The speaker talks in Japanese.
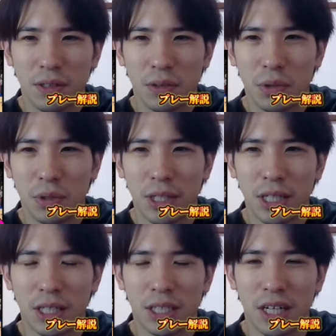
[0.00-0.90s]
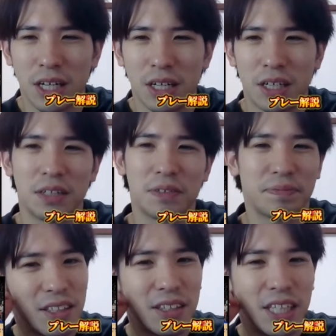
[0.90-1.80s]
これはなんかさ
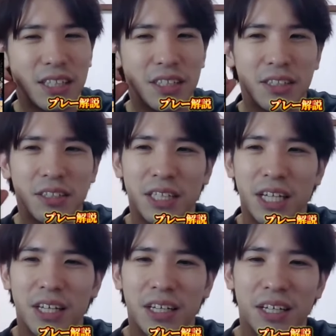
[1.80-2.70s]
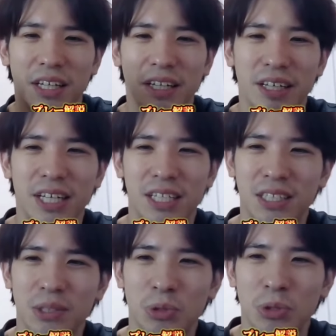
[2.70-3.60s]
ネッツで
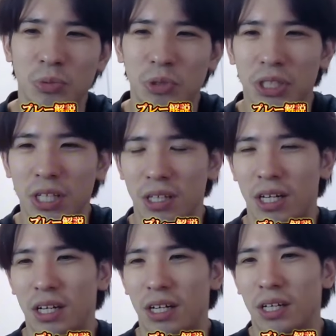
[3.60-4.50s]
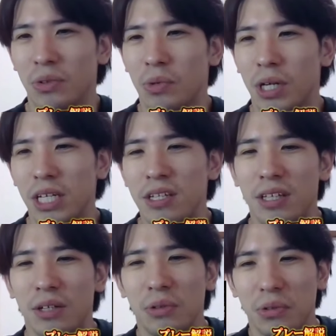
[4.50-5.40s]
エースムーブしてたのが生き
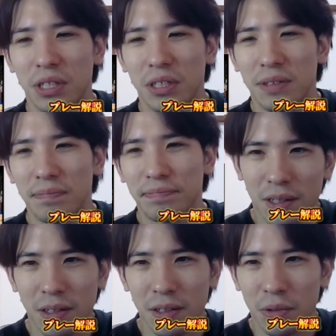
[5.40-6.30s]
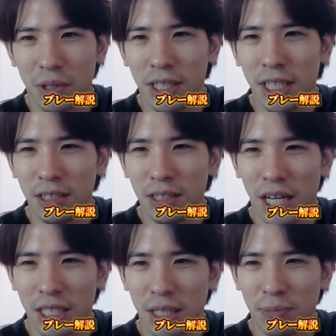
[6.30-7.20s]
てるよなこれネッツ
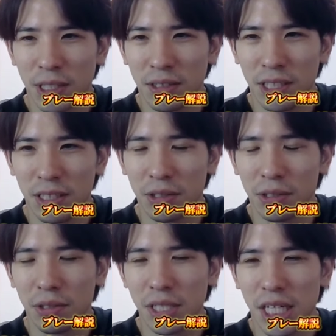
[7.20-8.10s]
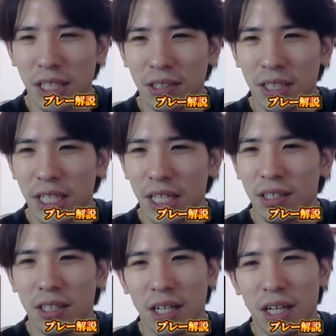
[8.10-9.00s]
挟まずにずっとサンズでやっ
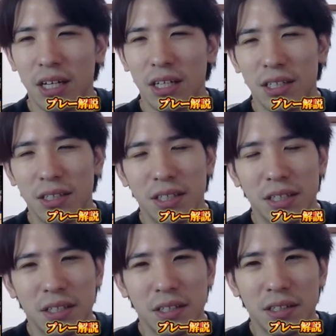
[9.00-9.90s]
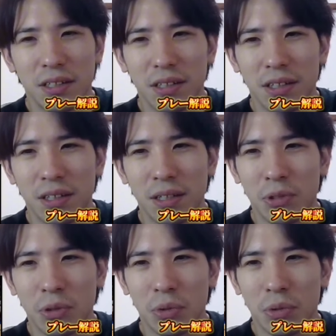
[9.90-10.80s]
てたら多
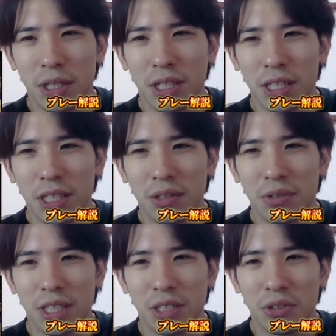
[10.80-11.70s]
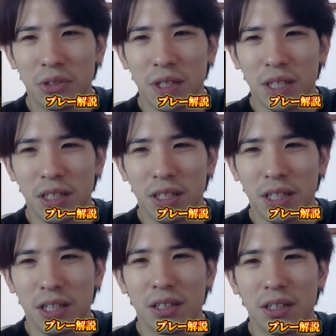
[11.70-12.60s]
分これができる選手にはなって
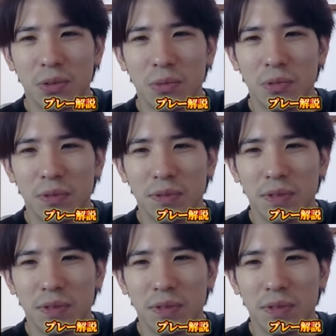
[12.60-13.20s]
なかったと思う